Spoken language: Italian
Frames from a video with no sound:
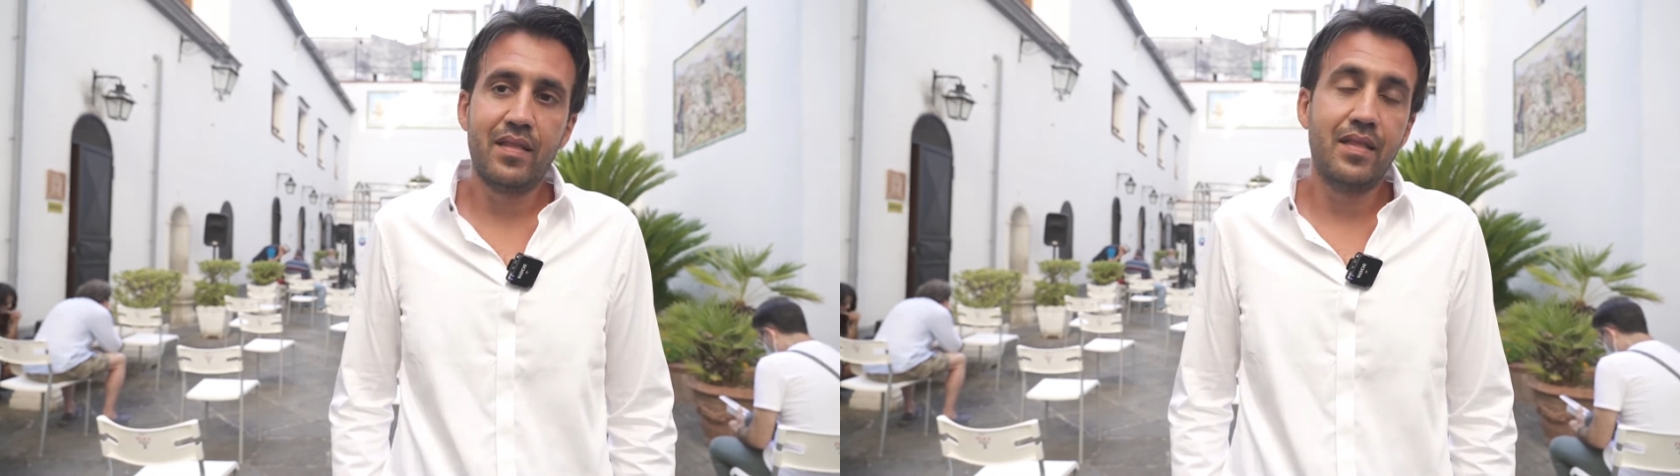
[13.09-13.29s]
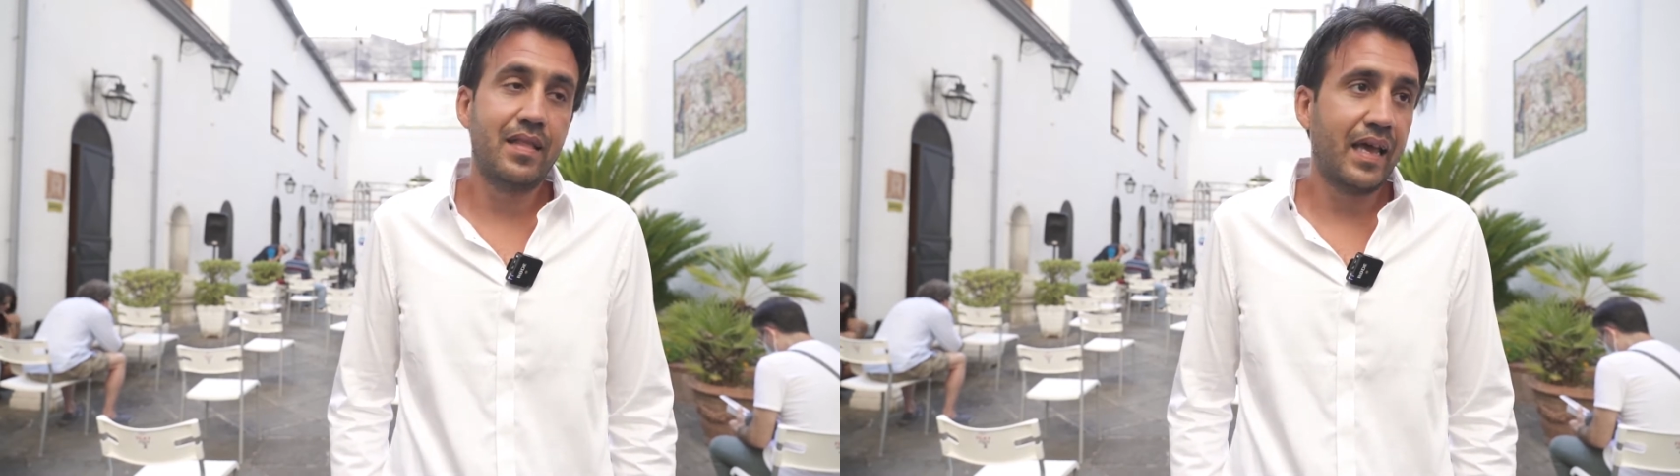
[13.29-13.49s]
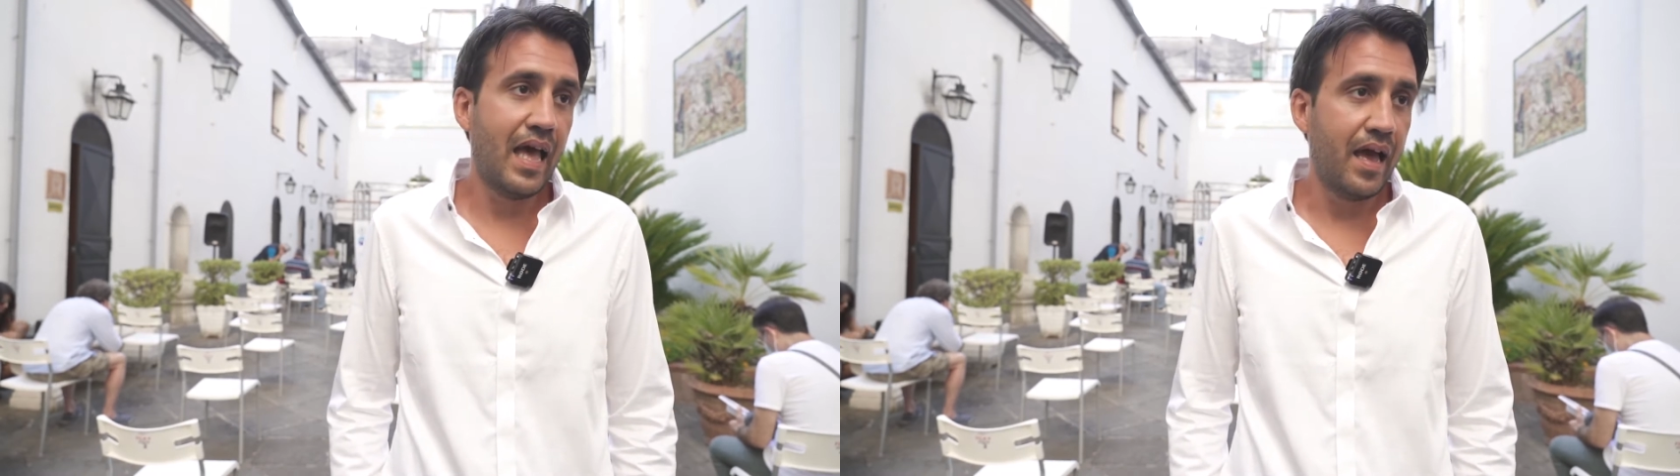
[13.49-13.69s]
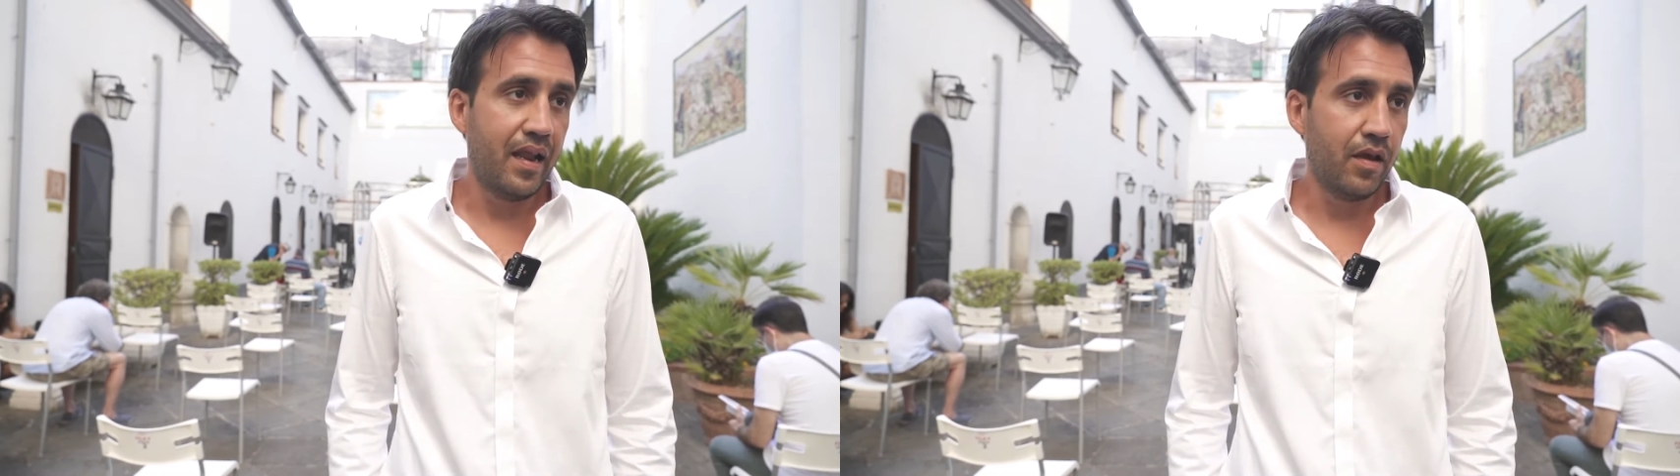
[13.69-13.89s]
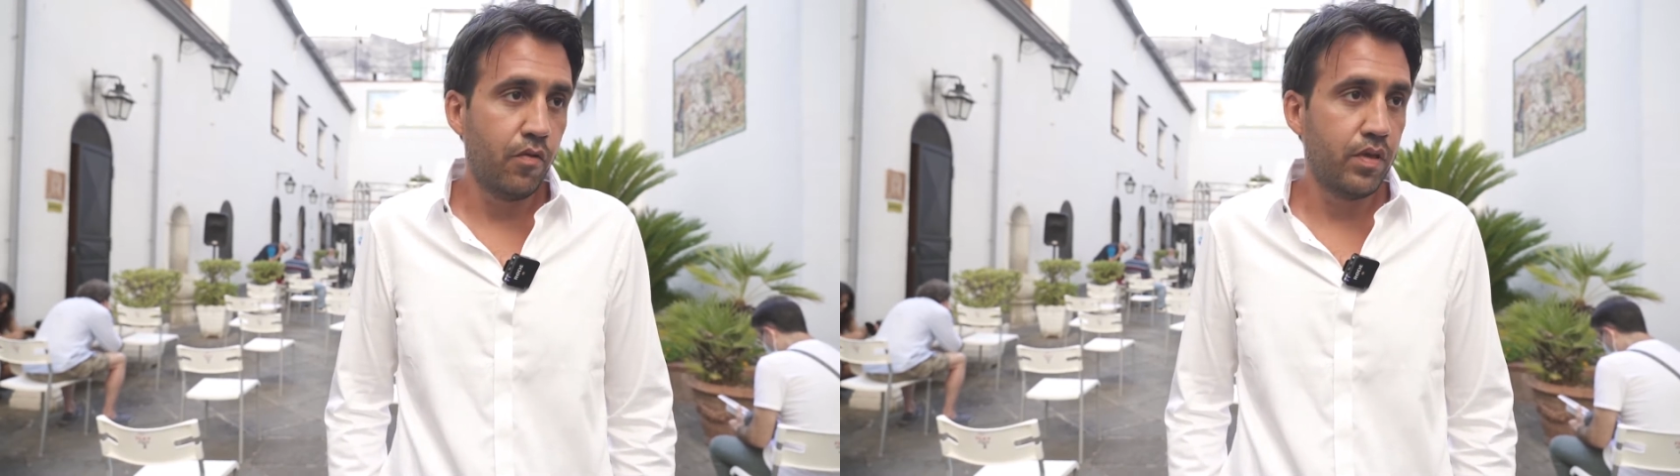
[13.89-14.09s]

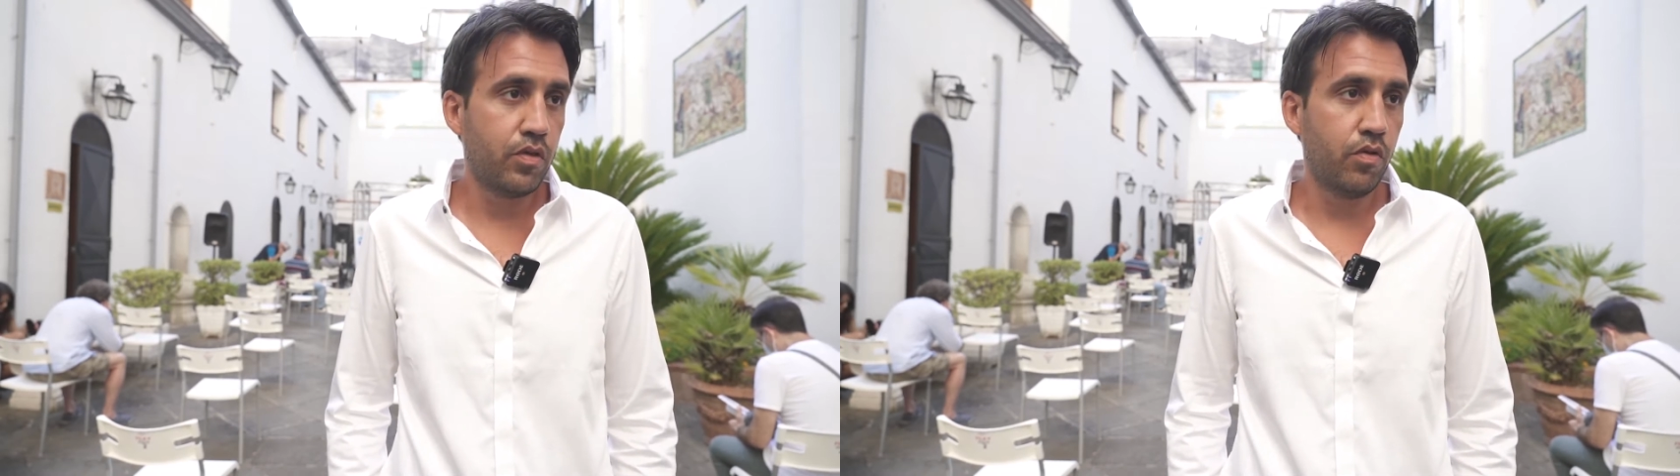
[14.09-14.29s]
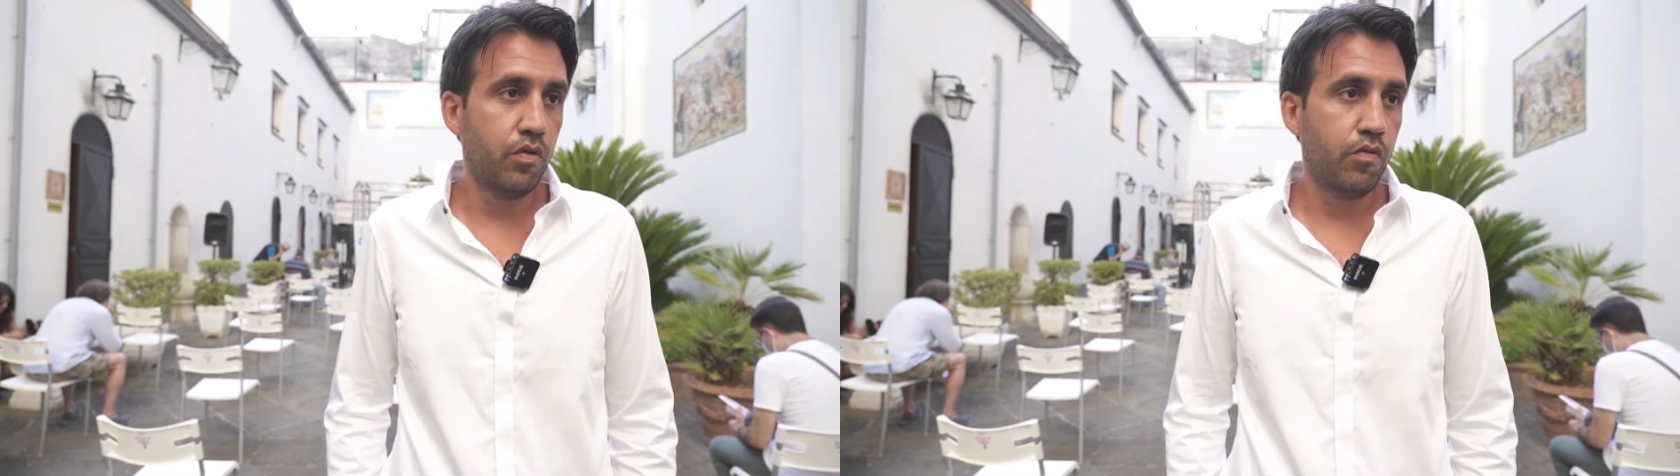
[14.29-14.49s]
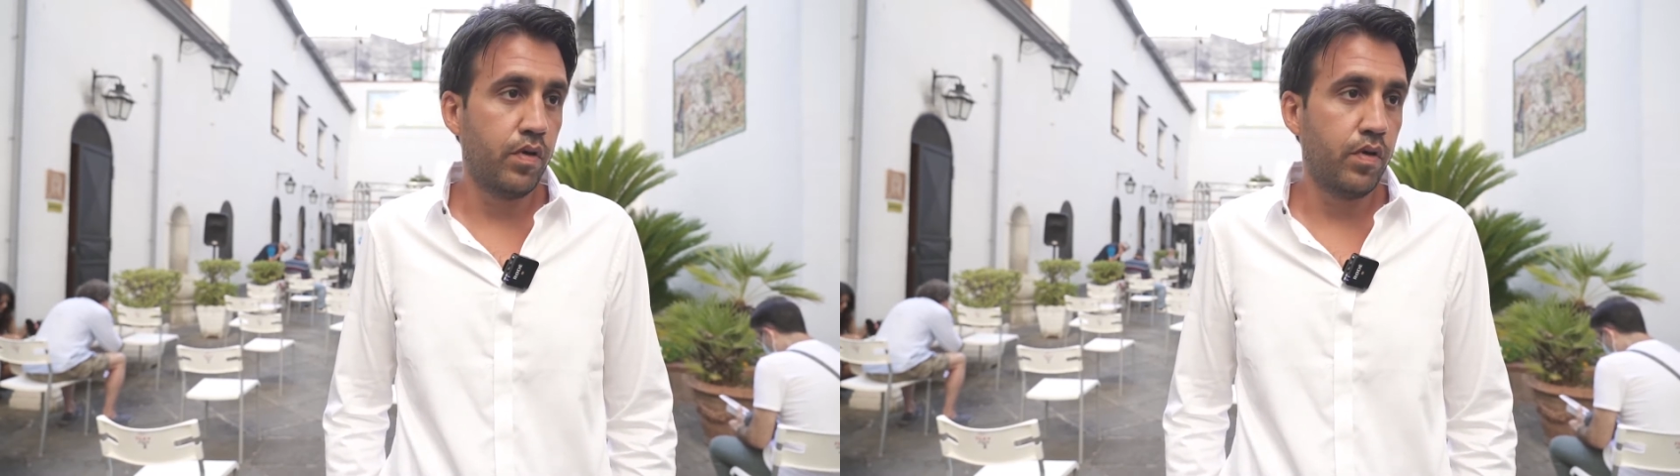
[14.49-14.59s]
indagare questo,